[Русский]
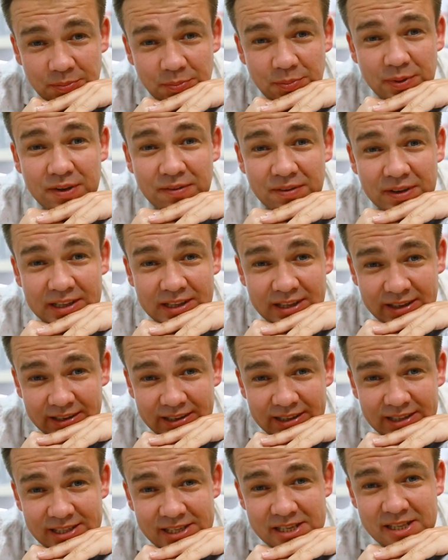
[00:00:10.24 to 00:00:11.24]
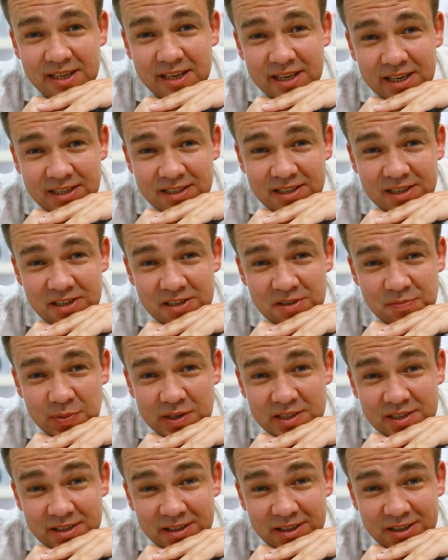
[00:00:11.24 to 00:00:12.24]
Привет! Целых 11
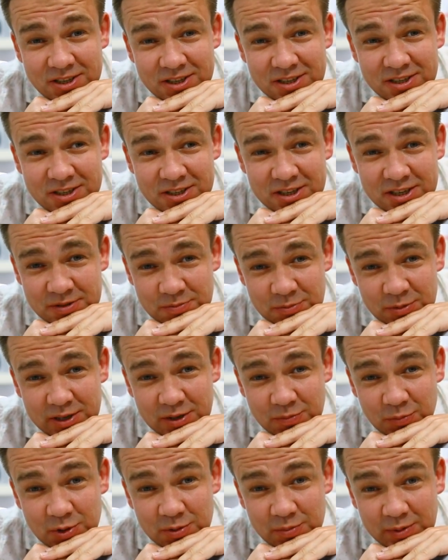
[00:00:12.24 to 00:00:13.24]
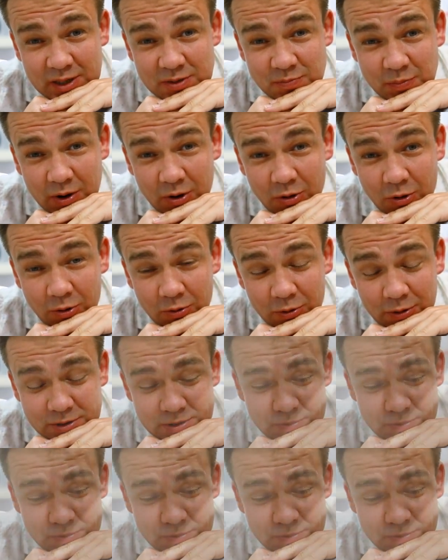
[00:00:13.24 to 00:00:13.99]
посылочек и сейчас мы их будем распаковывать.